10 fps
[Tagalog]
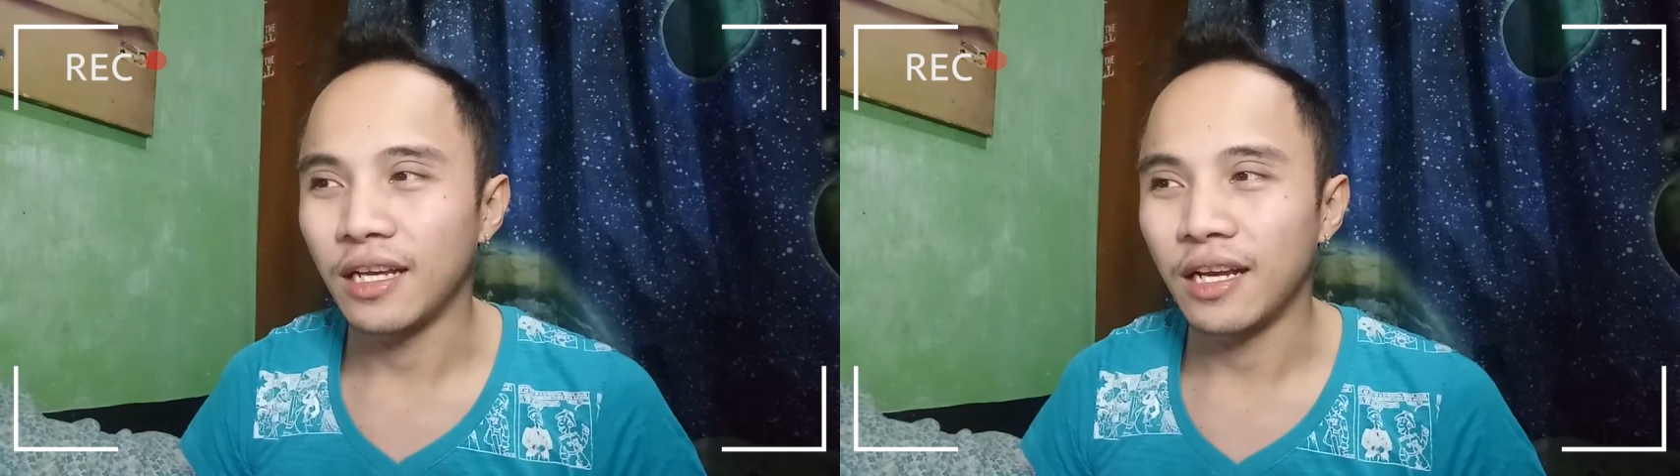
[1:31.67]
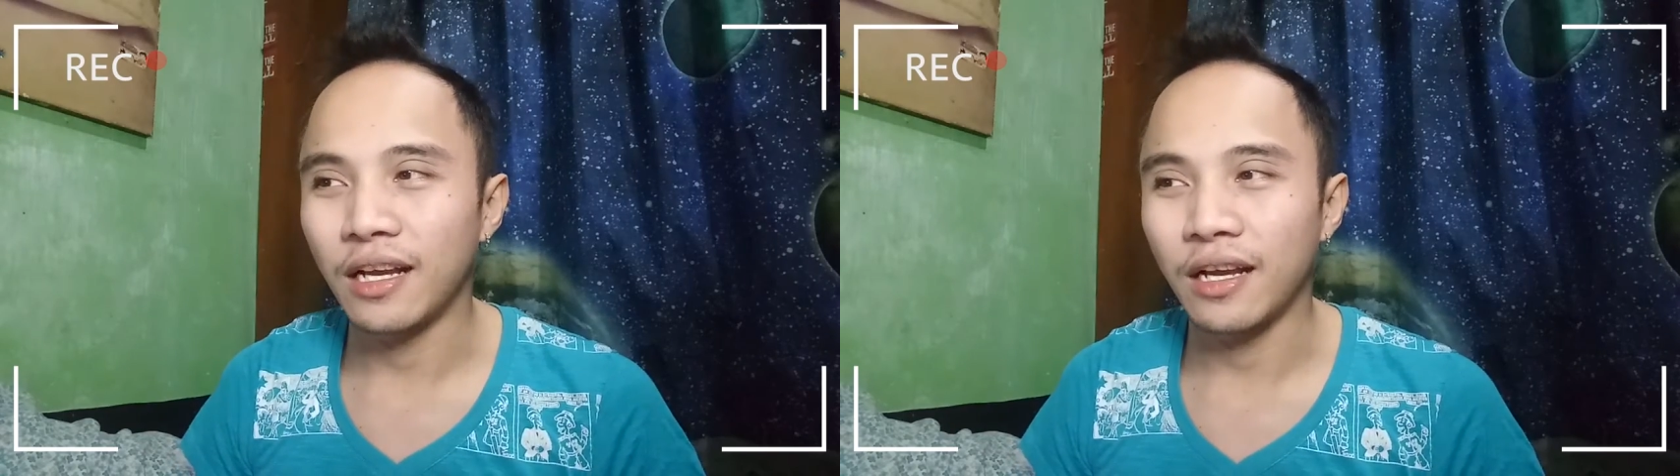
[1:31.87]

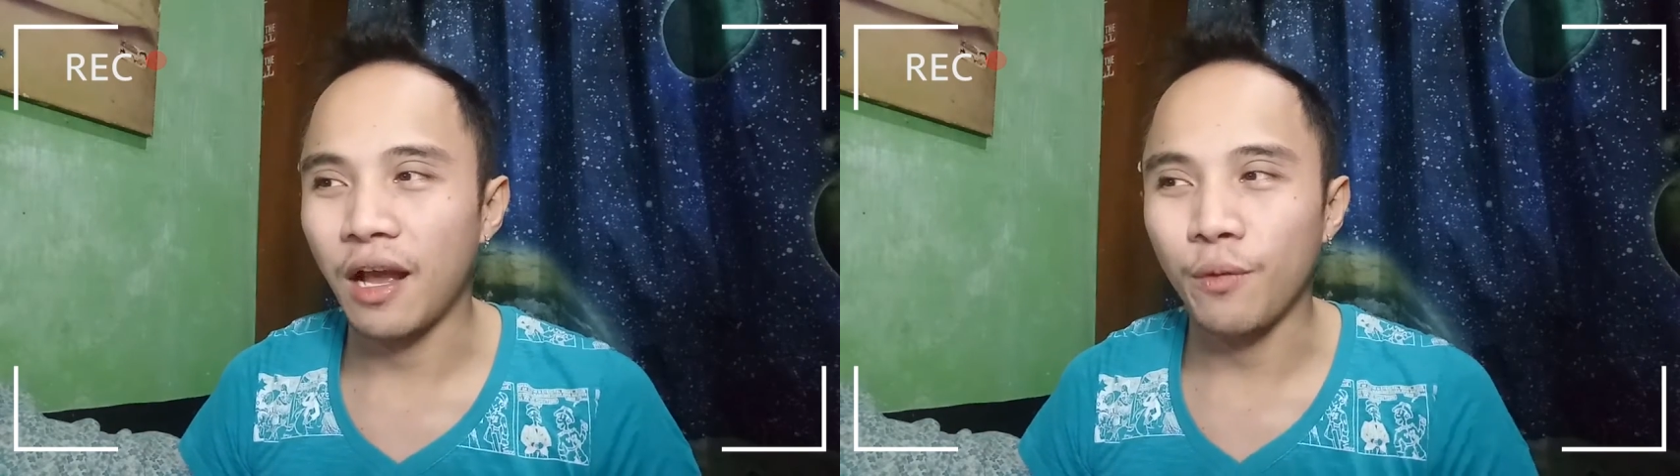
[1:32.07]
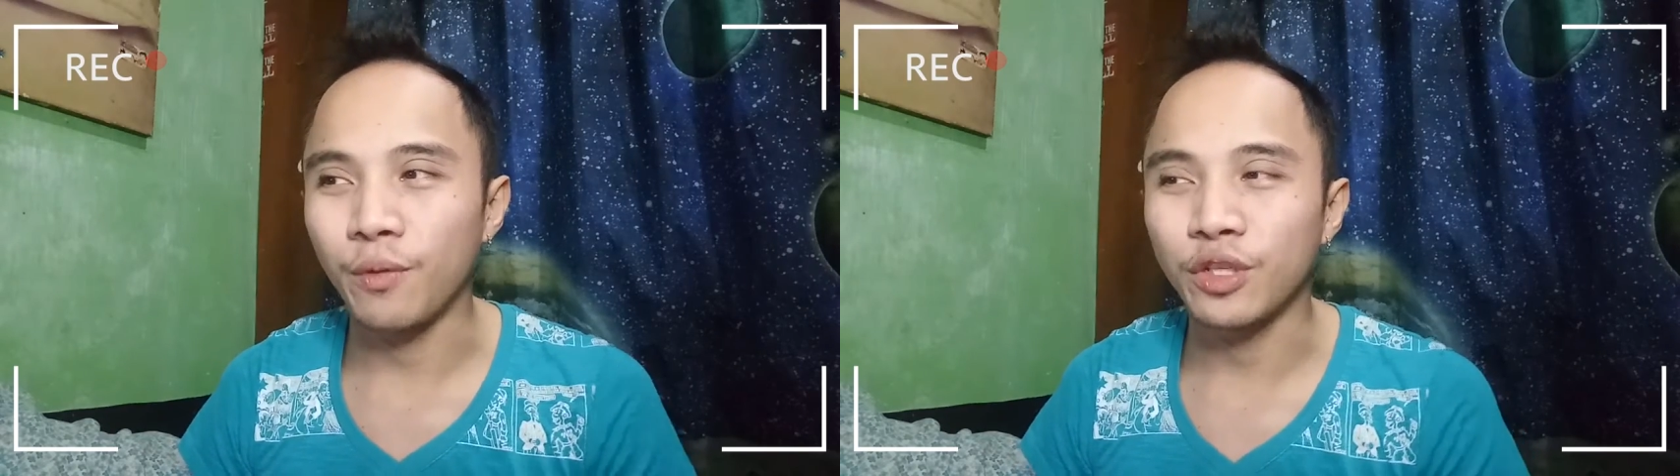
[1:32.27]
uh,
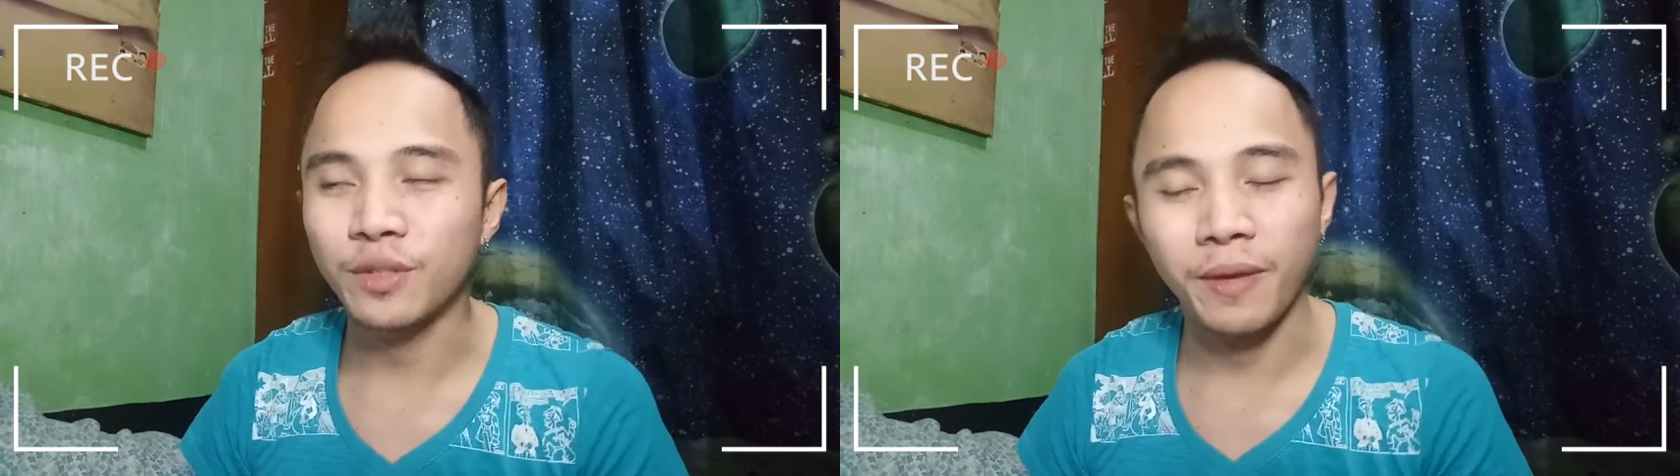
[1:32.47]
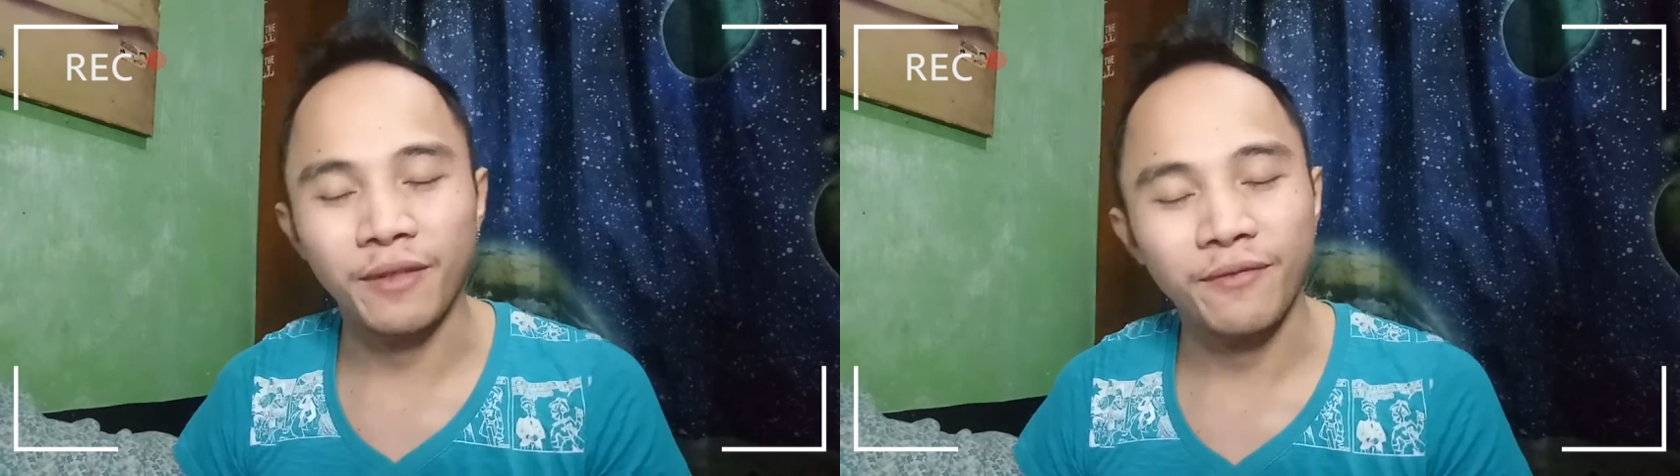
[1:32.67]
how will you
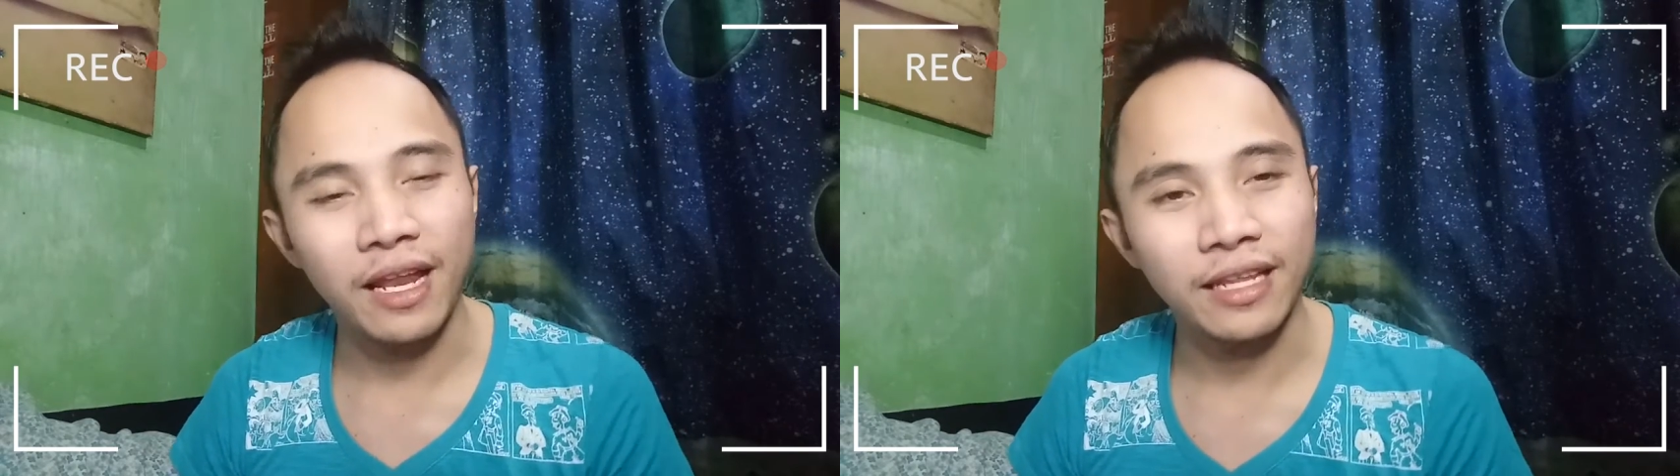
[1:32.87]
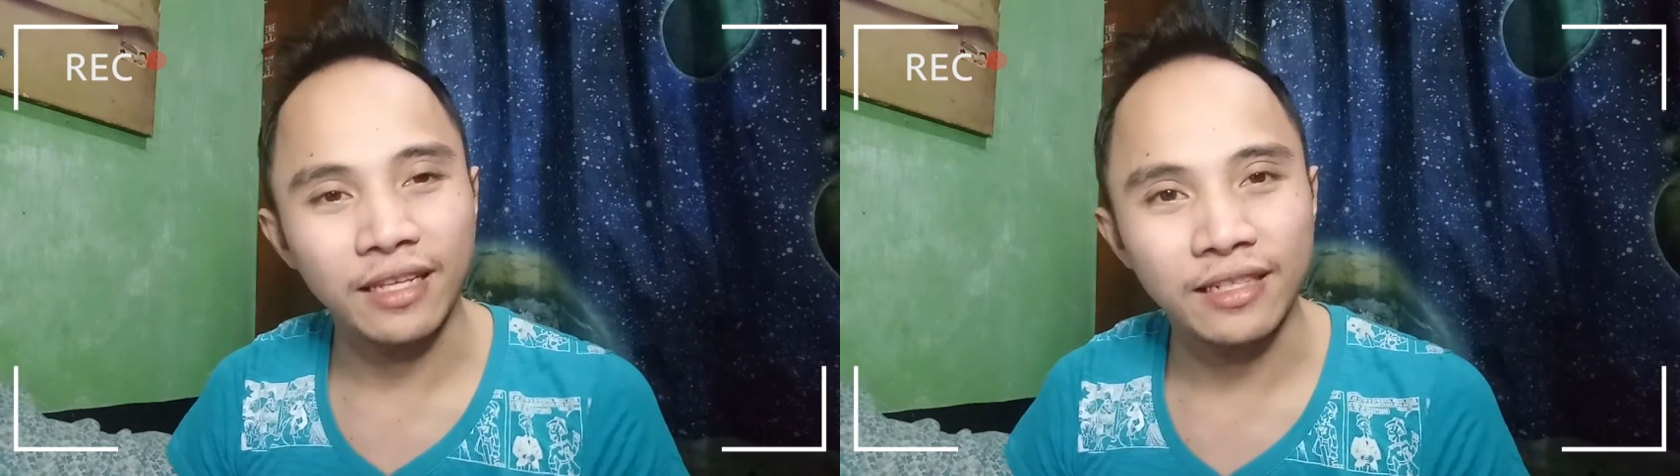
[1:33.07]
spend
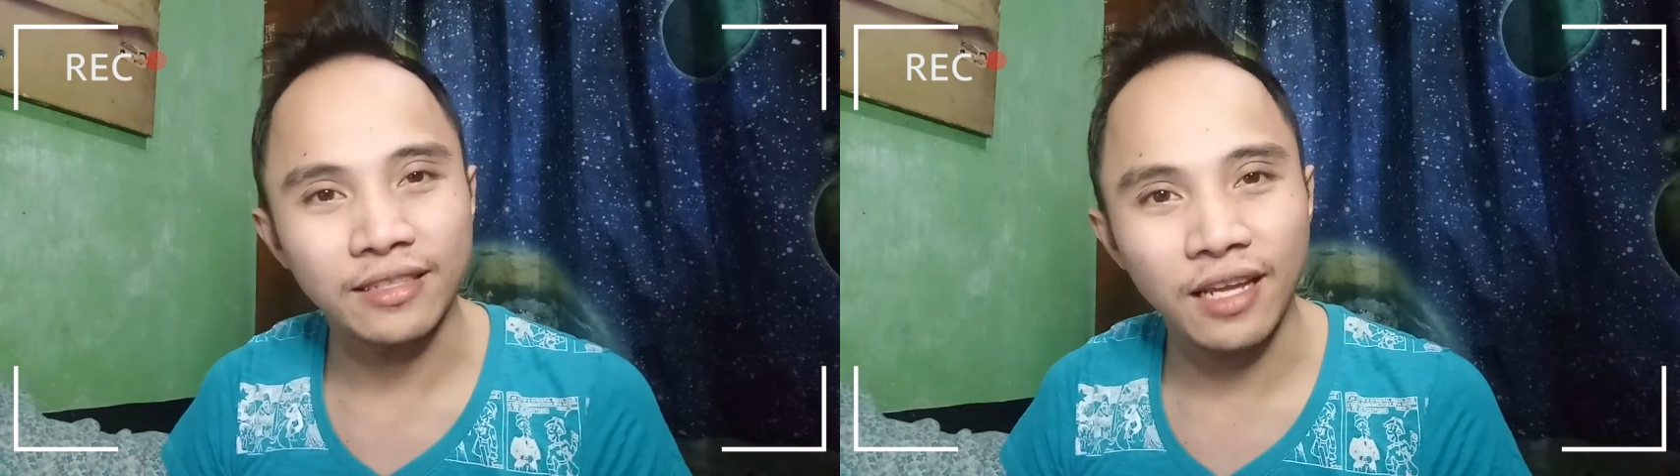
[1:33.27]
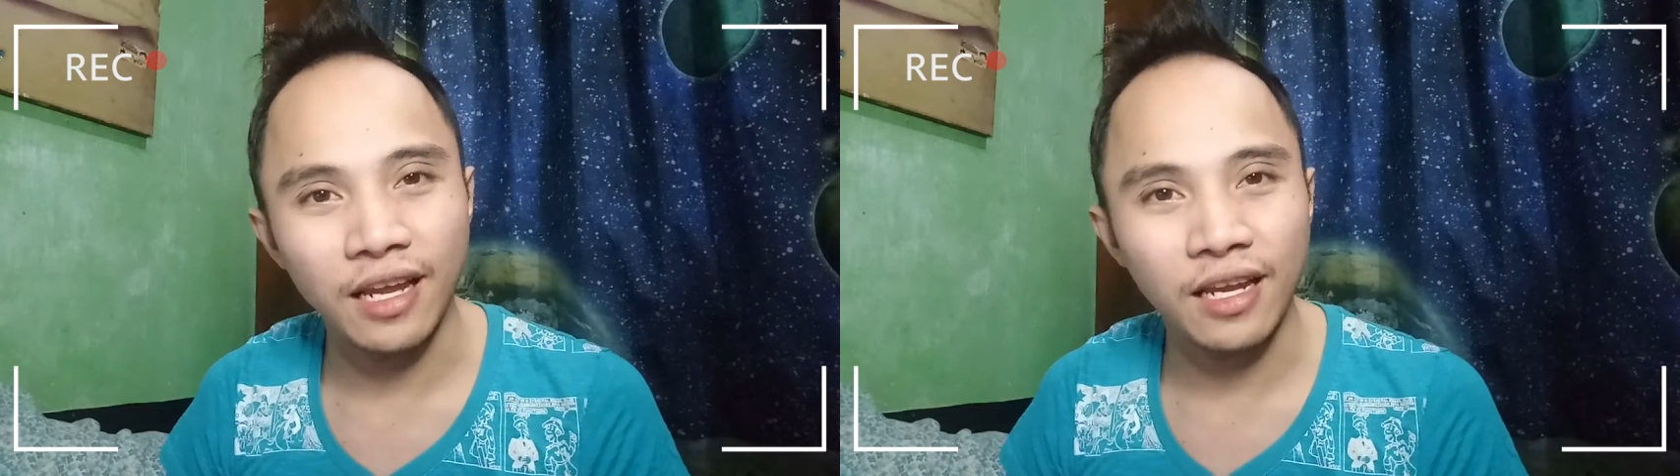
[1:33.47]

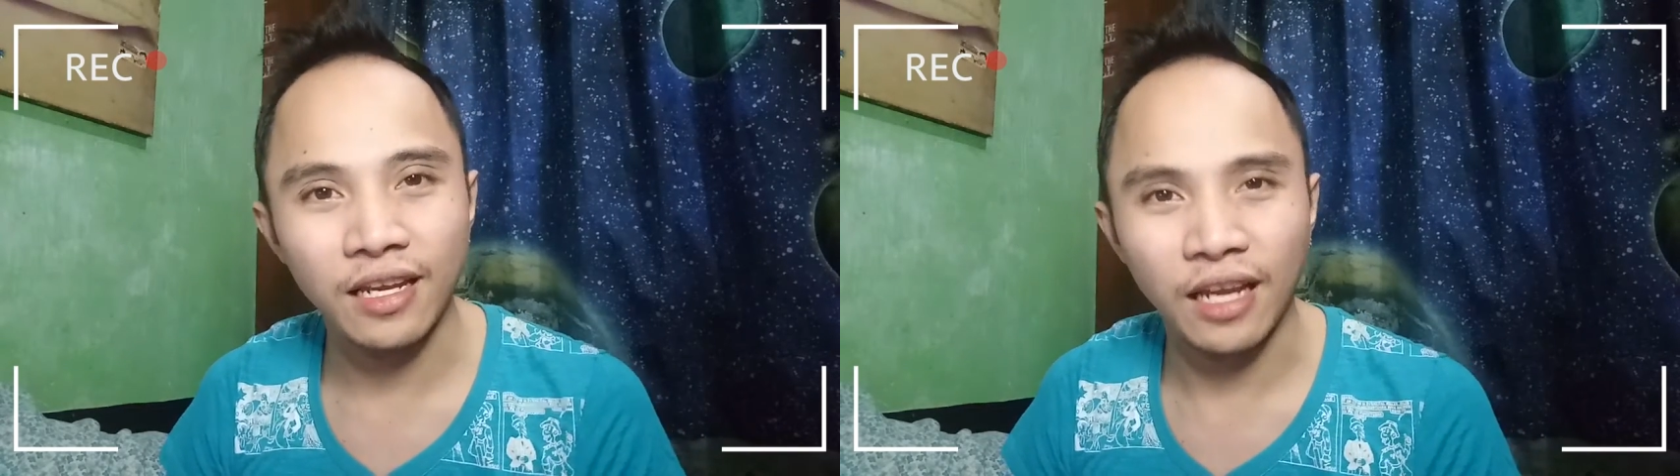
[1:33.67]
Valentine's Day?